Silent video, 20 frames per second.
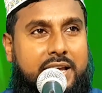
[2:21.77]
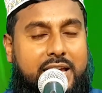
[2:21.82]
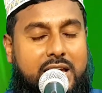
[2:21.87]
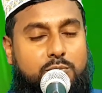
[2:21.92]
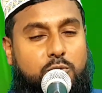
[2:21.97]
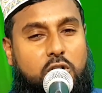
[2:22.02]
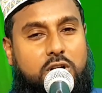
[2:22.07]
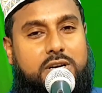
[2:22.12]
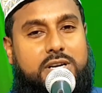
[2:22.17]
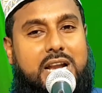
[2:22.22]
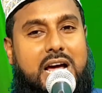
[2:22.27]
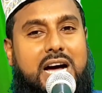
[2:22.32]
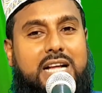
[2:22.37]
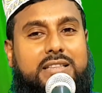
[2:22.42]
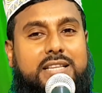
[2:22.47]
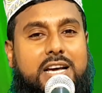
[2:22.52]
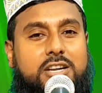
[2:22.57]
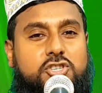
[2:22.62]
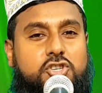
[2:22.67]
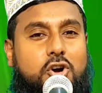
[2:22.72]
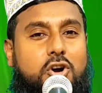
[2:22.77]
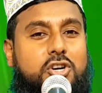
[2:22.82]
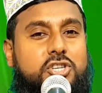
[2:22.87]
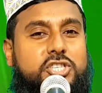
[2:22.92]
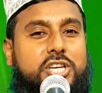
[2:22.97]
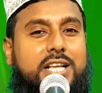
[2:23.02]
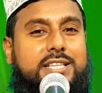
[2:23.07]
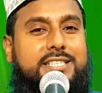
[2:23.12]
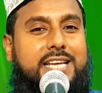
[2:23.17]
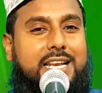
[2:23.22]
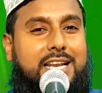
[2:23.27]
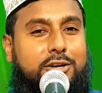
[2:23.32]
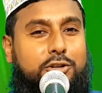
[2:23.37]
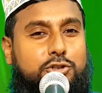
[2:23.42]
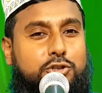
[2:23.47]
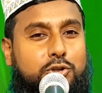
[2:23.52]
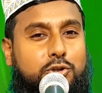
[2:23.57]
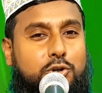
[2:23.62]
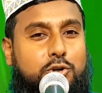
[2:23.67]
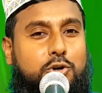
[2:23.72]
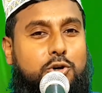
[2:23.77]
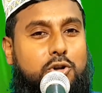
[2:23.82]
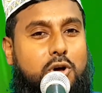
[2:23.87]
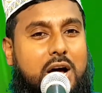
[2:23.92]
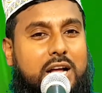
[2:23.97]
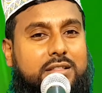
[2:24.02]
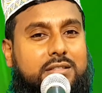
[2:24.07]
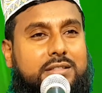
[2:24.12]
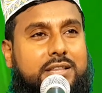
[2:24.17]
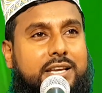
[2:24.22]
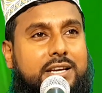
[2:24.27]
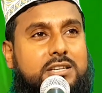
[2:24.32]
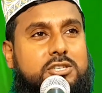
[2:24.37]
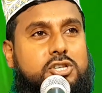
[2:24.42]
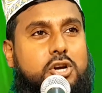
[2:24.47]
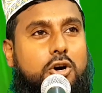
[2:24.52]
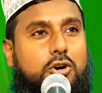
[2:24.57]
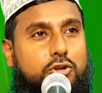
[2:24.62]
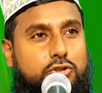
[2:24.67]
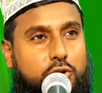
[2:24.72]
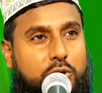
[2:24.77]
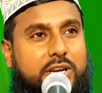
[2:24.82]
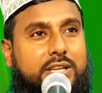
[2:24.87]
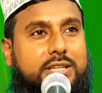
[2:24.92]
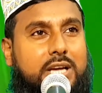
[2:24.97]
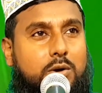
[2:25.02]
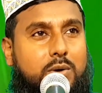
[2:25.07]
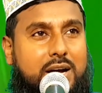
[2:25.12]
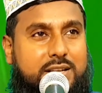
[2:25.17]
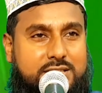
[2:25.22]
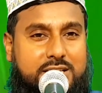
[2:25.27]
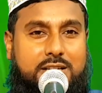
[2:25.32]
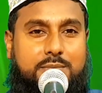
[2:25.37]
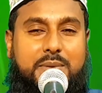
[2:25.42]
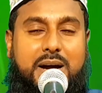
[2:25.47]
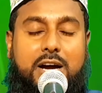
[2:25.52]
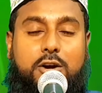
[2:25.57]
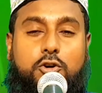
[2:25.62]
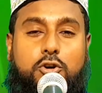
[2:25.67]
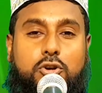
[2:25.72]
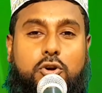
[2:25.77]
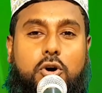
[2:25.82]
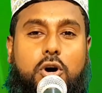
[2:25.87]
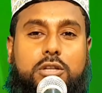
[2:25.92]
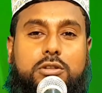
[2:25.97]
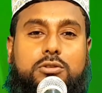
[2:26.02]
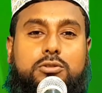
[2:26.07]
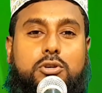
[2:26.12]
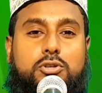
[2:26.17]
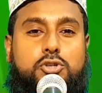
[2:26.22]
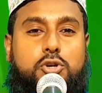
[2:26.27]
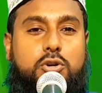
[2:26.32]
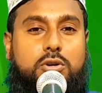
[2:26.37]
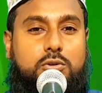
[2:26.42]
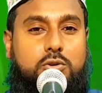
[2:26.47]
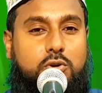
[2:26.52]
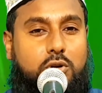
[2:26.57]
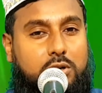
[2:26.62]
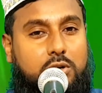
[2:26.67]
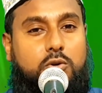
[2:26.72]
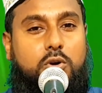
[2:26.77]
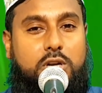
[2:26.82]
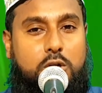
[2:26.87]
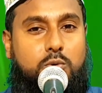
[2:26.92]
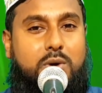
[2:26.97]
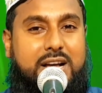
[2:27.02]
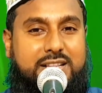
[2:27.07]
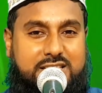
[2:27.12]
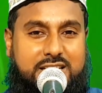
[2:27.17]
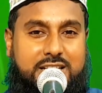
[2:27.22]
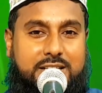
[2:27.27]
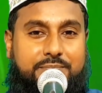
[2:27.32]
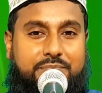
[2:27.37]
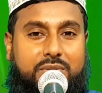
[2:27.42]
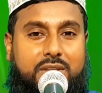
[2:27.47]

এবং না তার সংসার চালানোর জন্য কোনো আর্থিক সহযোগিতাও আছে বা কোনো অর্থ করিও আছে